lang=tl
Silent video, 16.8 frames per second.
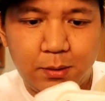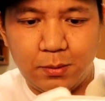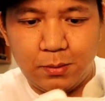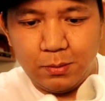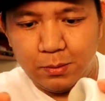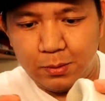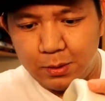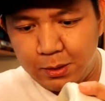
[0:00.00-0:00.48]

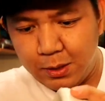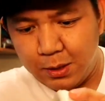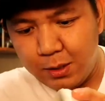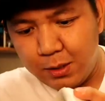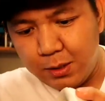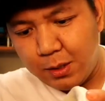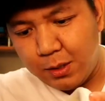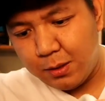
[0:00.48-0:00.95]

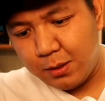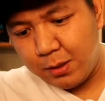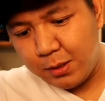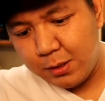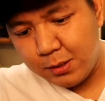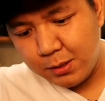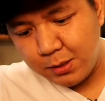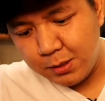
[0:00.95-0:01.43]
okay
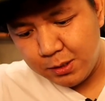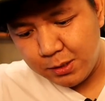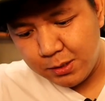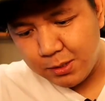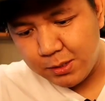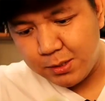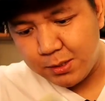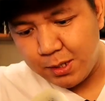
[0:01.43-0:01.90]
this
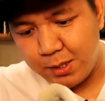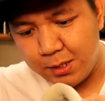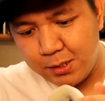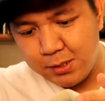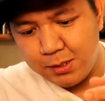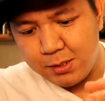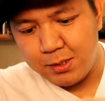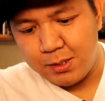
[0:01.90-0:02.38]
is
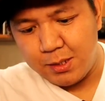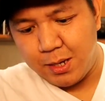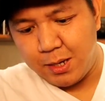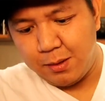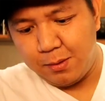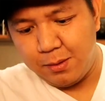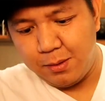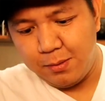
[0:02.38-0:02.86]
size
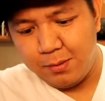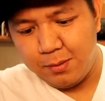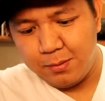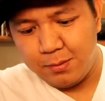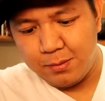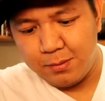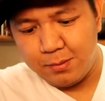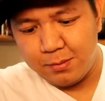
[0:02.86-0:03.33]
9
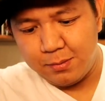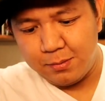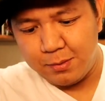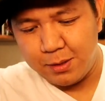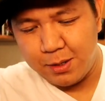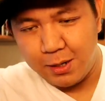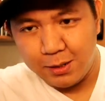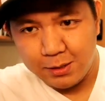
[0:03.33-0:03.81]

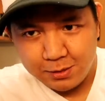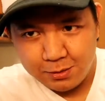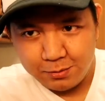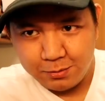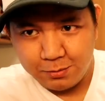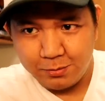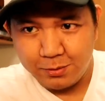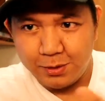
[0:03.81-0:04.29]
guys
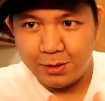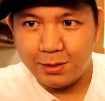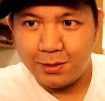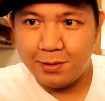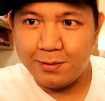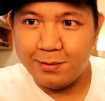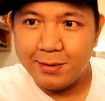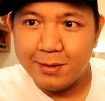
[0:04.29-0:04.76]
so
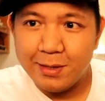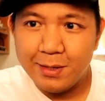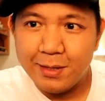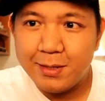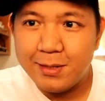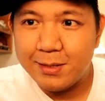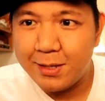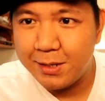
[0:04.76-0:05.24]

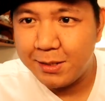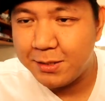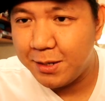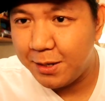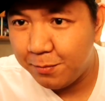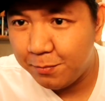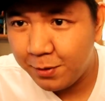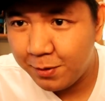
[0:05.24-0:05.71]
size
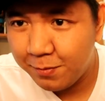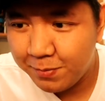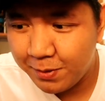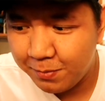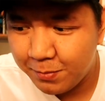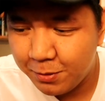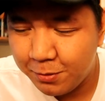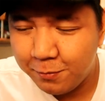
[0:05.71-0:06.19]
9.5
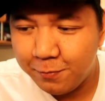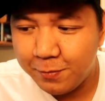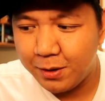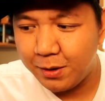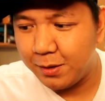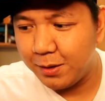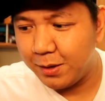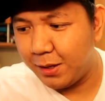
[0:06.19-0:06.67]
ako
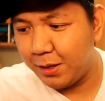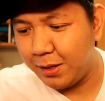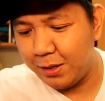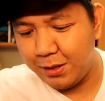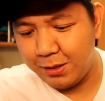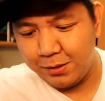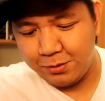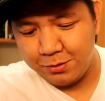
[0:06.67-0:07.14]
pag
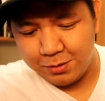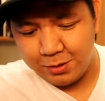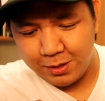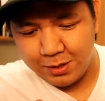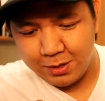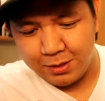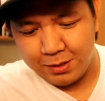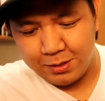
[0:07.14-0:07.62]
Nike and
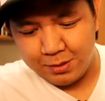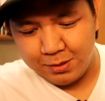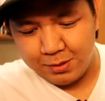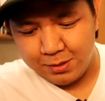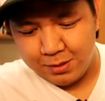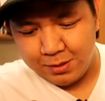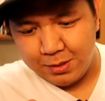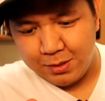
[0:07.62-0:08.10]
Jordan
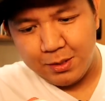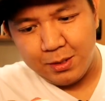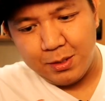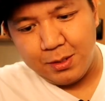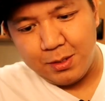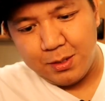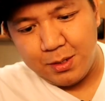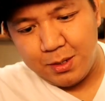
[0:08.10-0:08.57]

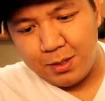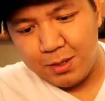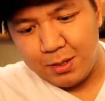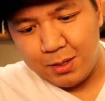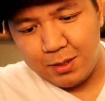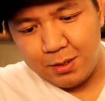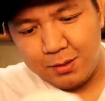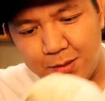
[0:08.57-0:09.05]

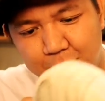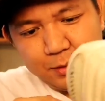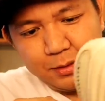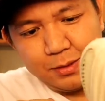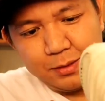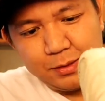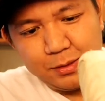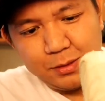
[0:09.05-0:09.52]
uh,
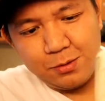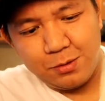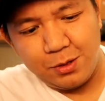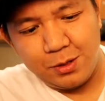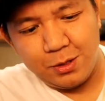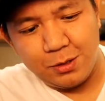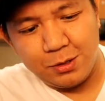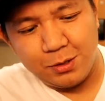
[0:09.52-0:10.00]
siguro
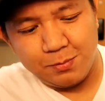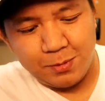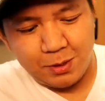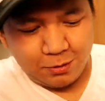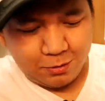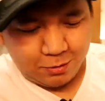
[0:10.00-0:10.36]
hindi ko siya may